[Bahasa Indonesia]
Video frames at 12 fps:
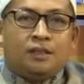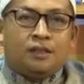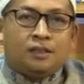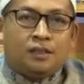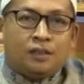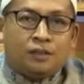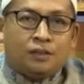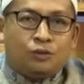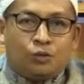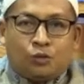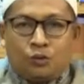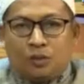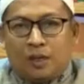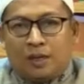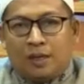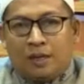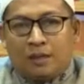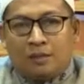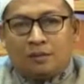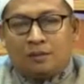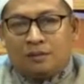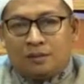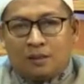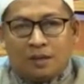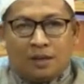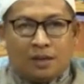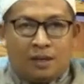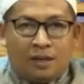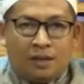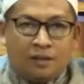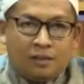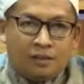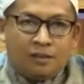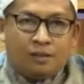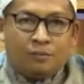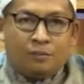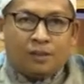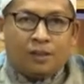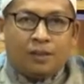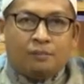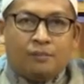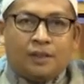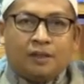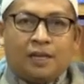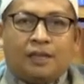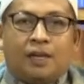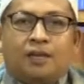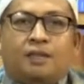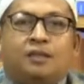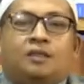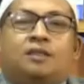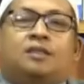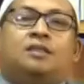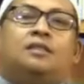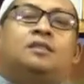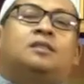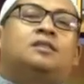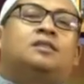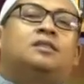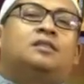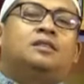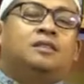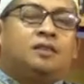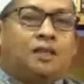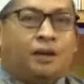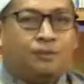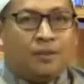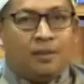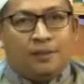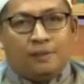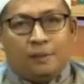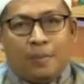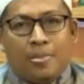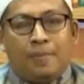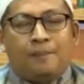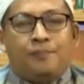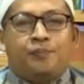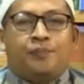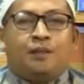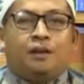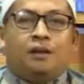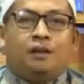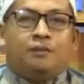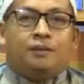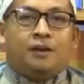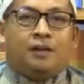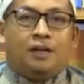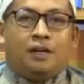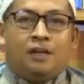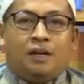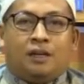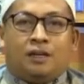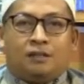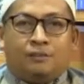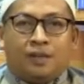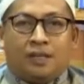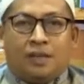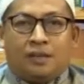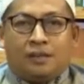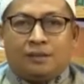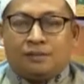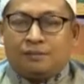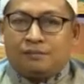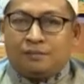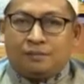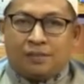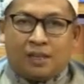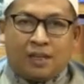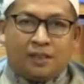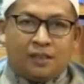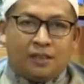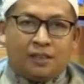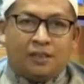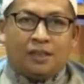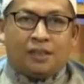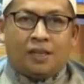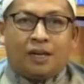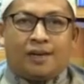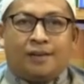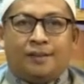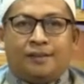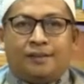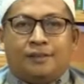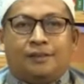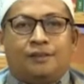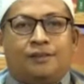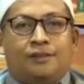netizen khususnya yang telah mengirim pertanyaan ke kami pada kesempatan kali ini kita akan